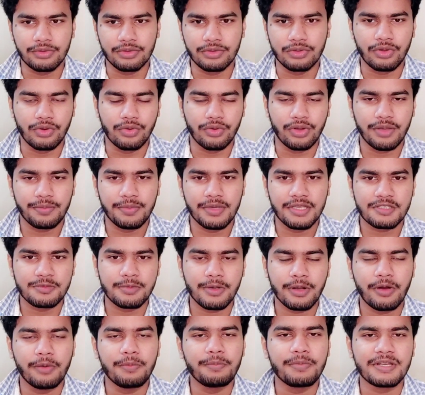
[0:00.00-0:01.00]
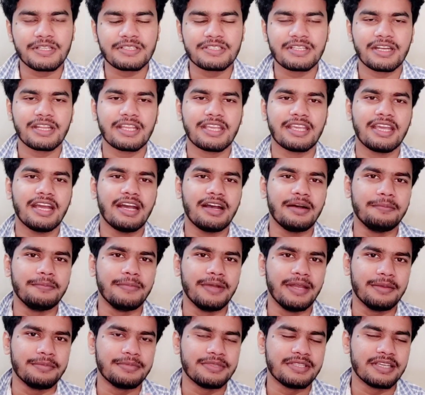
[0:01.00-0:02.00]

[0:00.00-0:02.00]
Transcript: उन दोनों के बीच में कंपेरिजन किया एम